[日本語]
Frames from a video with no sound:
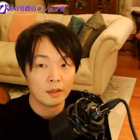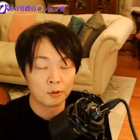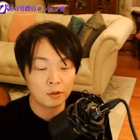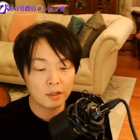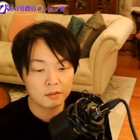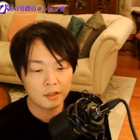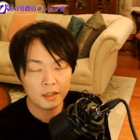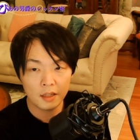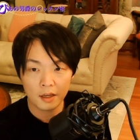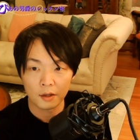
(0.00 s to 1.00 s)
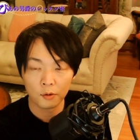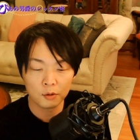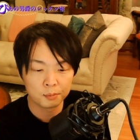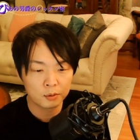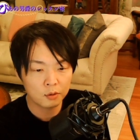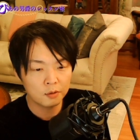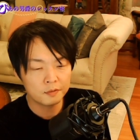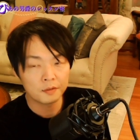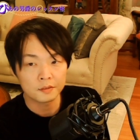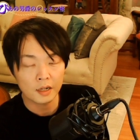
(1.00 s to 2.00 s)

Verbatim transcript: といった具合で、このプロコフィエフ